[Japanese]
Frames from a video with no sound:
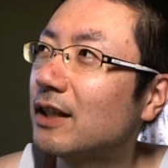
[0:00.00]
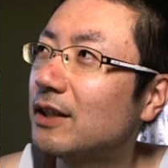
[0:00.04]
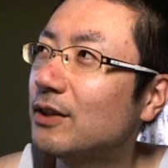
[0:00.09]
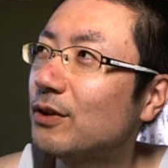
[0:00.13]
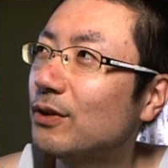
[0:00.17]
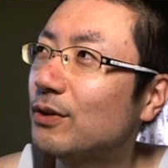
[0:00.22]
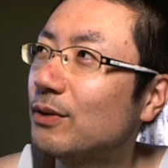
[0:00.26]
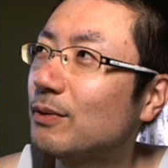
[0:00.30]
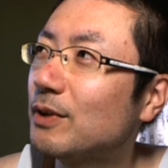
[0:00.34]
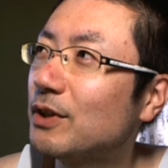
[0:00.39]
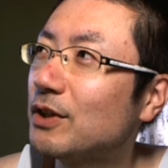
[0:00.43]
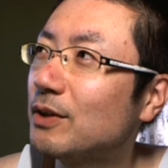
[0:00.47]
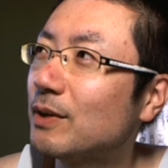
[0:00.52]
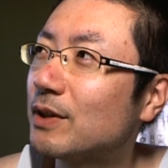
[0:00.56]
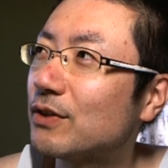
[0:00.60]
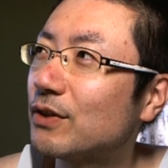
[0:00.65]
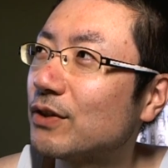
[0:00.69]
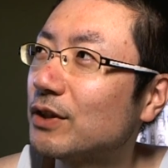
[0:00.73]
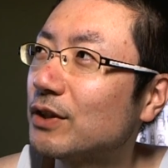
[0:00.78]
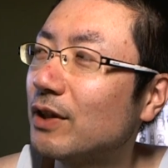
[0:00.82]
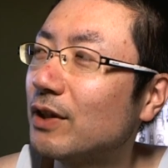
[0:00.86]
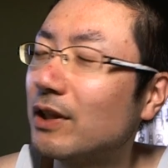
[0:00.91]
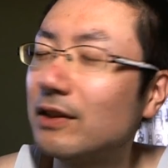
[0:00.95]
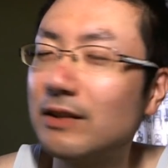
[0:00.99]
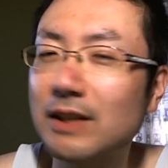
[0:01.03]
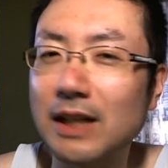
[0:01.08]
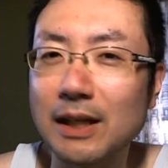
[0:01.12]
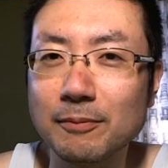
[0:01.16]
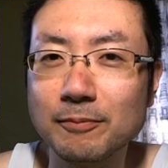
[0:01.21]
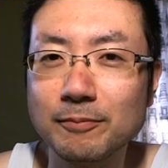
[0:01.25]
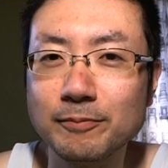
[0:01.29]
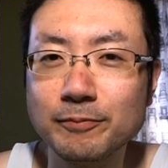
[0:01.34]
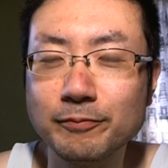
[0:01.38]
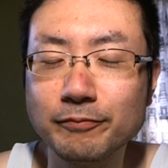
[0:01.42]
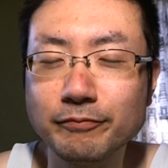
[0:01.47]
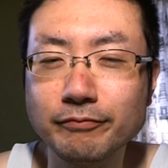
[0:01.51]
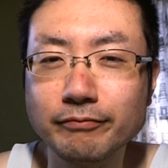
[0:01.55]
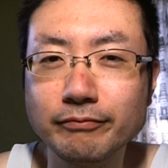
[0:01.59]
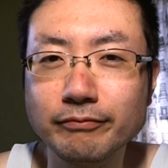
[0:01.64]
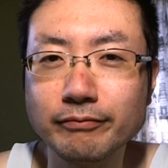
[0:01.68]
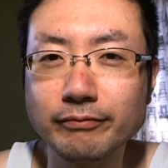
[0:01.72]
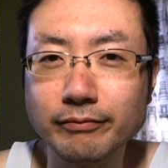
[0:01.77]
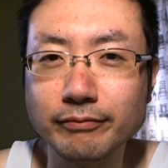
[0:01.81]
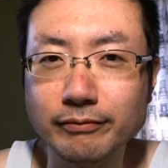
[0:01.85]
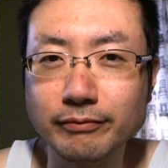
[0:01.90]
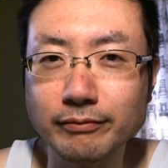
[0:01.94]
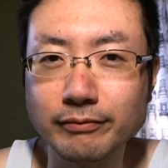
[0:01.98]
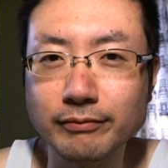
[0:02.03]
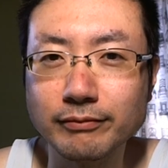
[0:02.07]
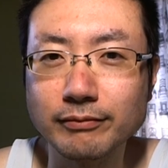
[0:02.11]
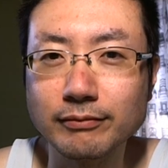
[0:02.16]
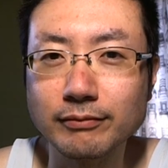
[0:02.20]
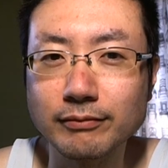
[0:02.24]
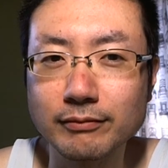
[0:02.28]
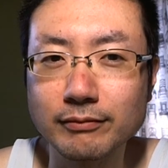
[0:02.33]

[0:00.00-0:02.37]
人と人はこれであるか、うん。